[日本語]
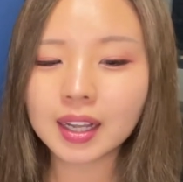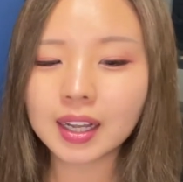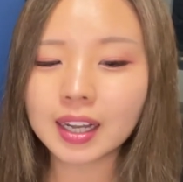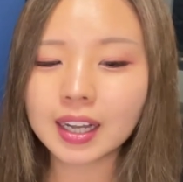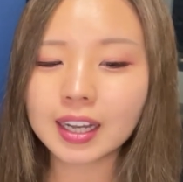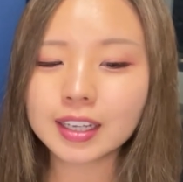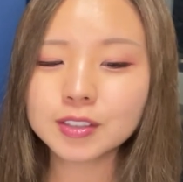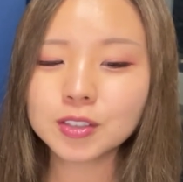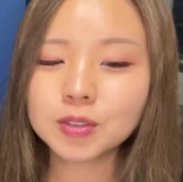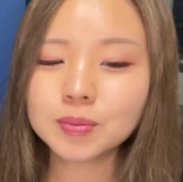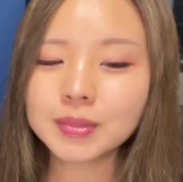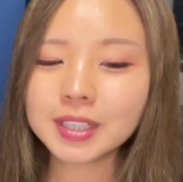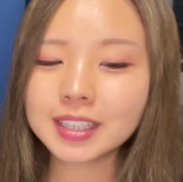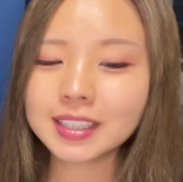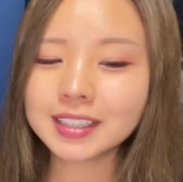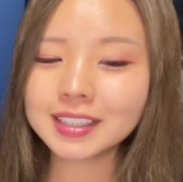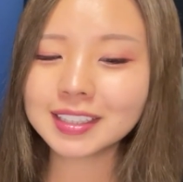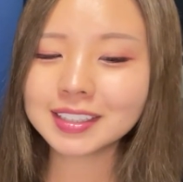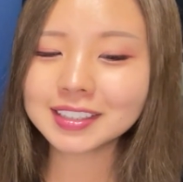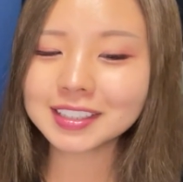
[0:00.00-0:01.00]

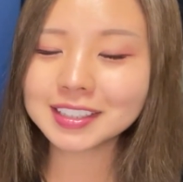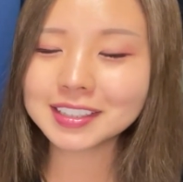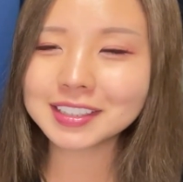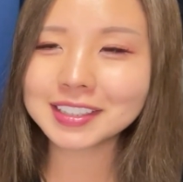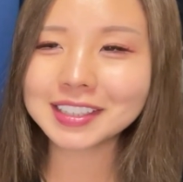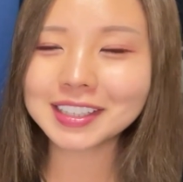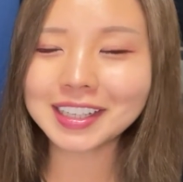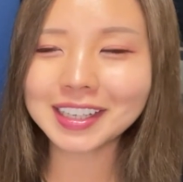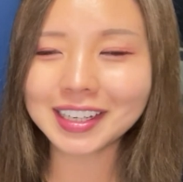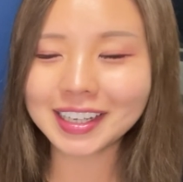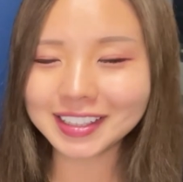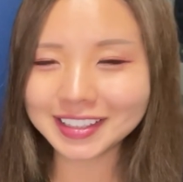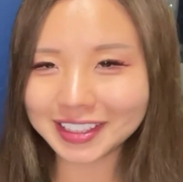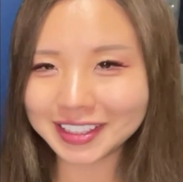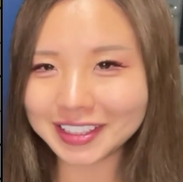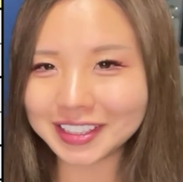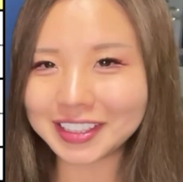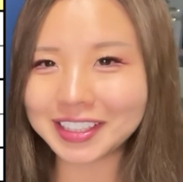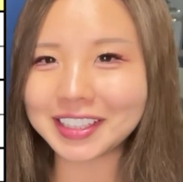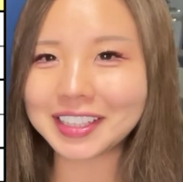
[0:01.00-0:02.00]
アドマイア・ジャスタあた
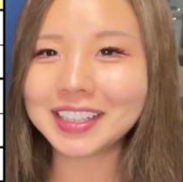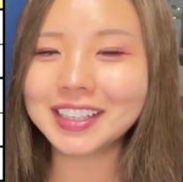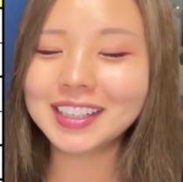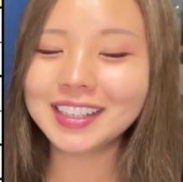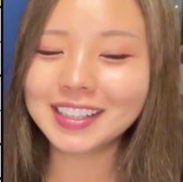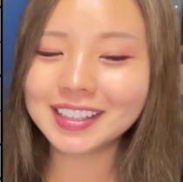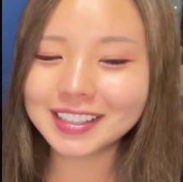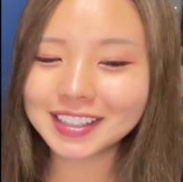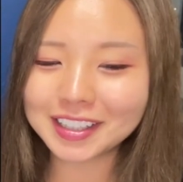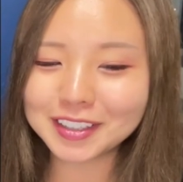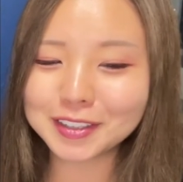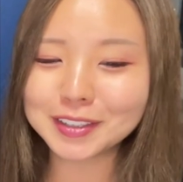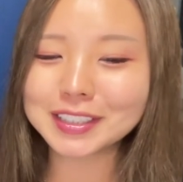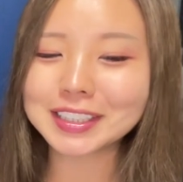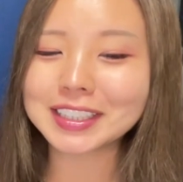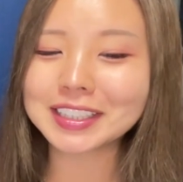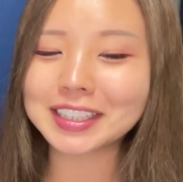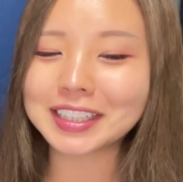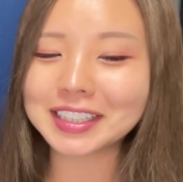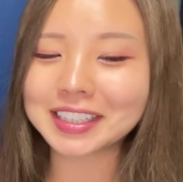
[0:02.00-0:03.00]
りになるん
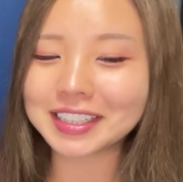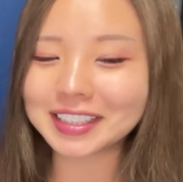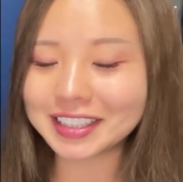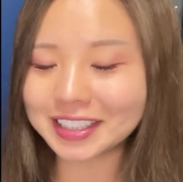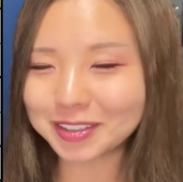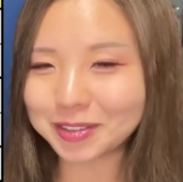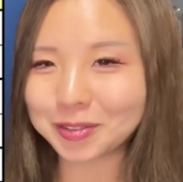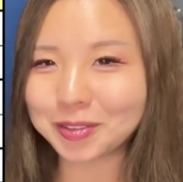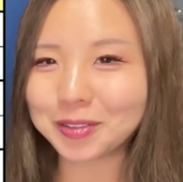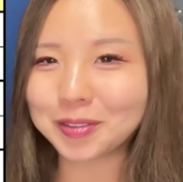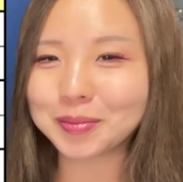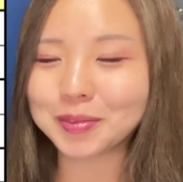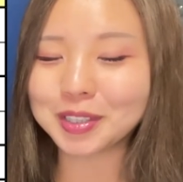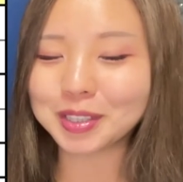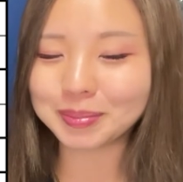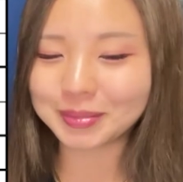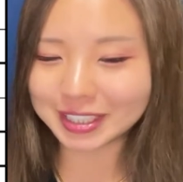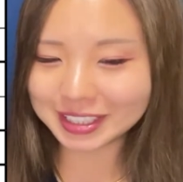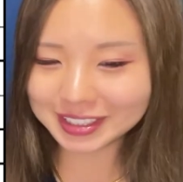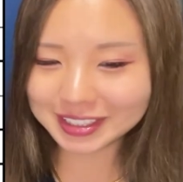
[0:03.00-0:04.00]
じゃないかなと思
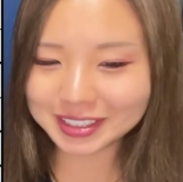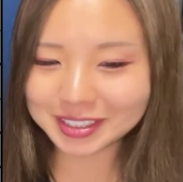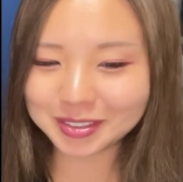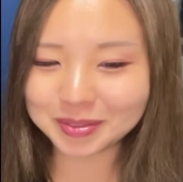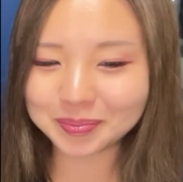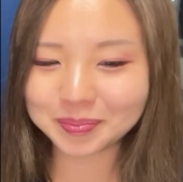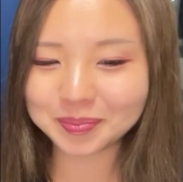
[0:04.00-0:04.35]
います。